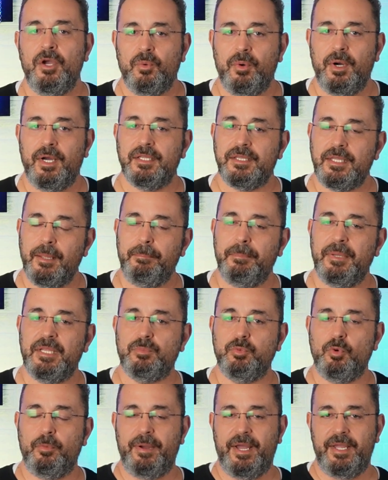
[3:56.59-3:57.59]

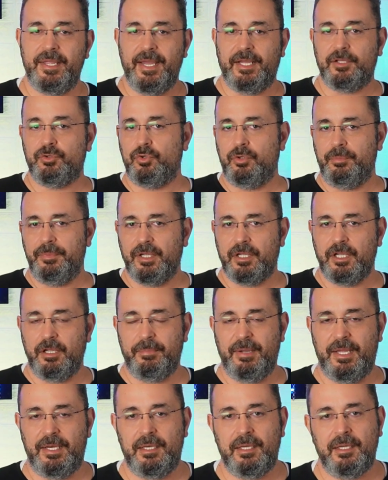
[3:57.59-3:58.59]
وتمت مبايعته من
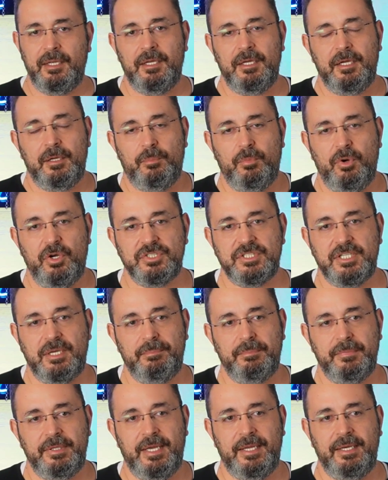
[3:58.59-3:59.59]
قبل
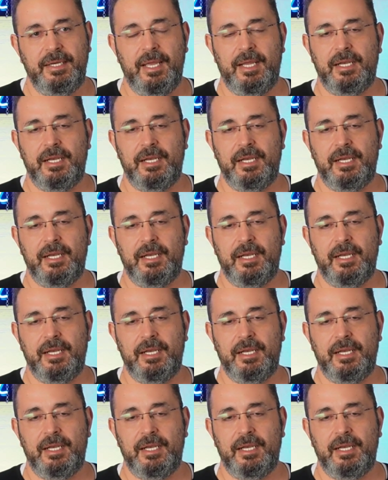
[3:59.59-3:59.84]
معظم يعني